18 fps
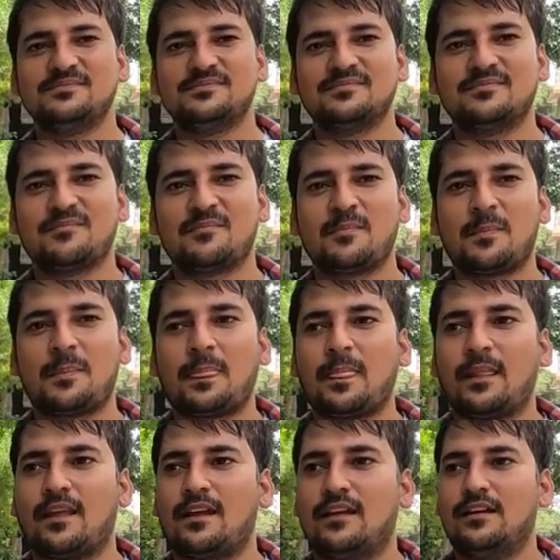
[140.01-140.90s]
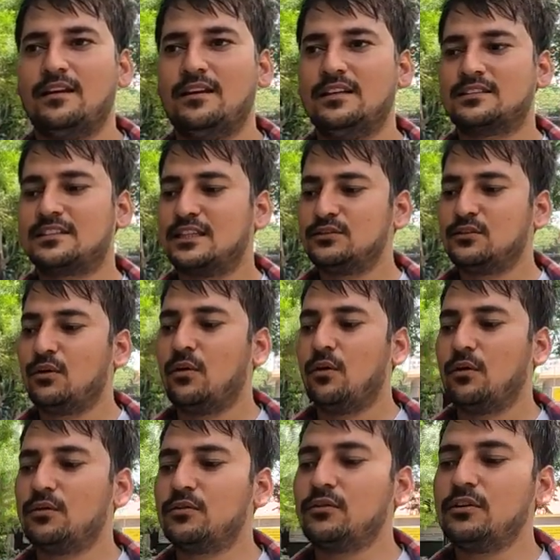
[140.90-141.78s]
प्राइसिंग की इसका जो
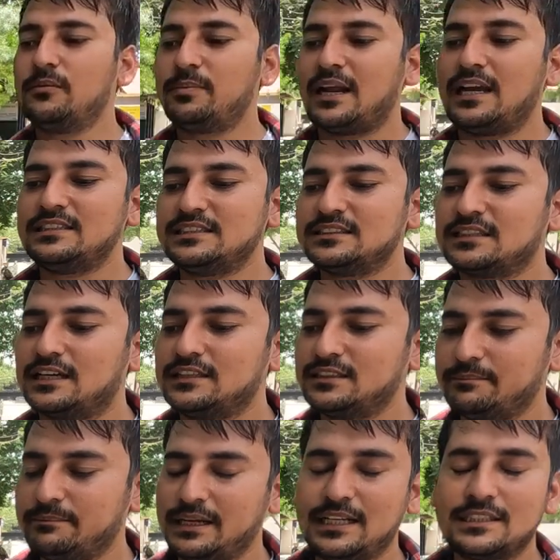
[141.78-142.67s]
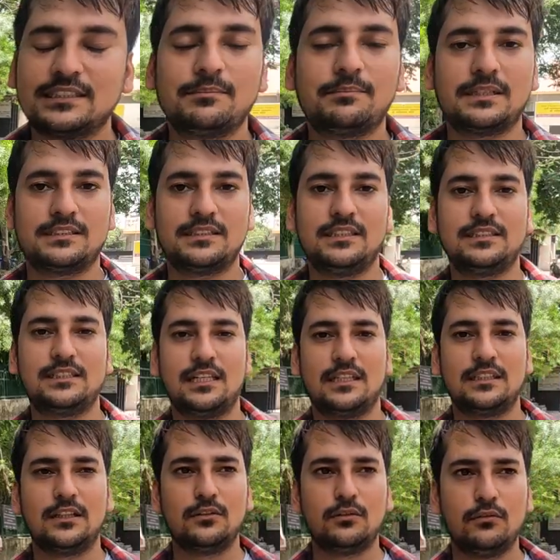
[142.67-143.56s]
ऑन रोड प्राइसिंग था जब मैंने इसे परचेज़
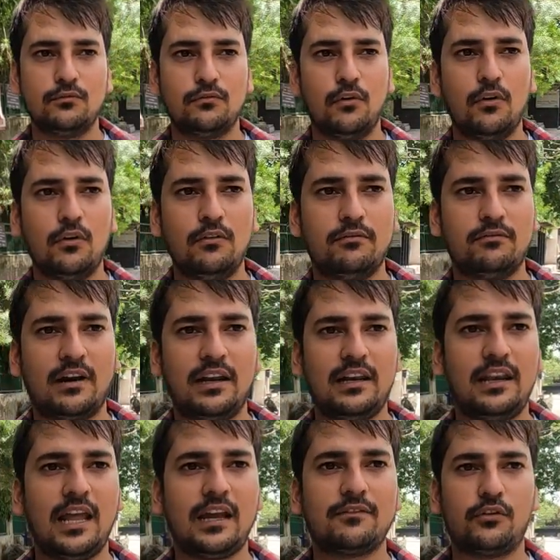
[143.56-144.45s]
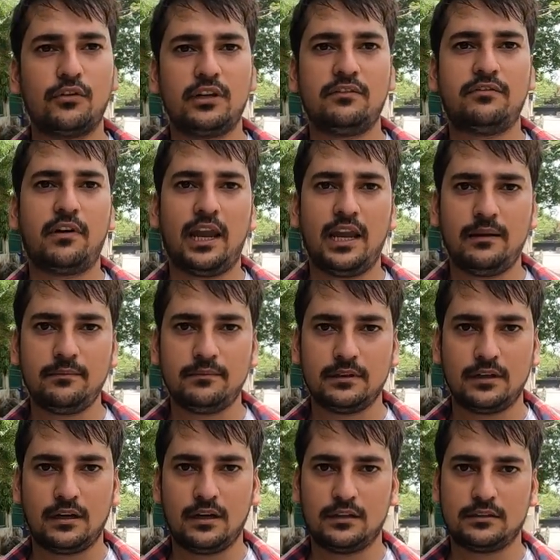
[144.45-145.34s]
किया था तो वो वन लैख फोर्टी फाइव
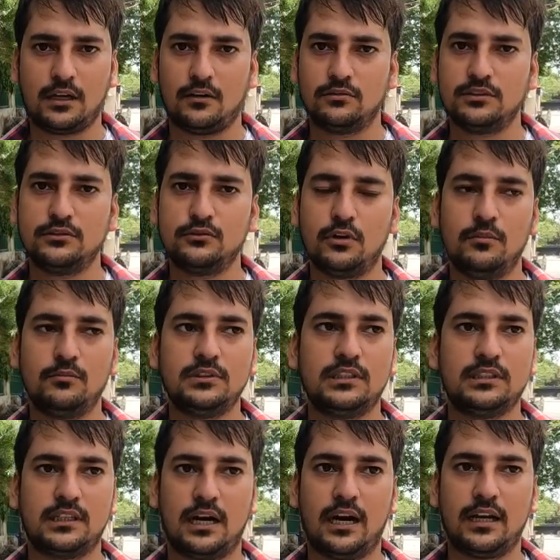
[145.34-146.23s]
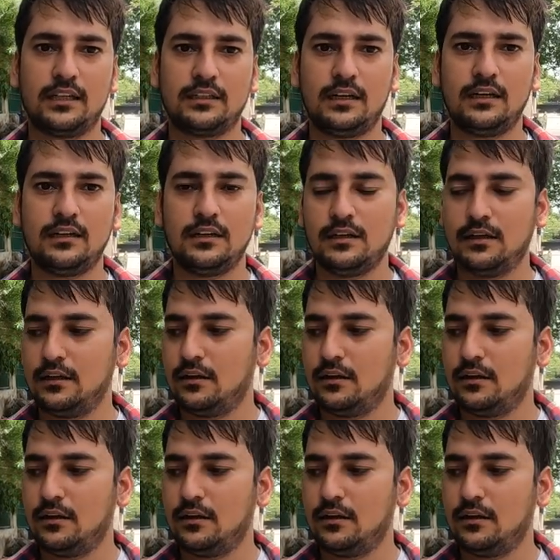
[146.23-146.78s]
थाउजेंड जो है मुझे दिखा रहा था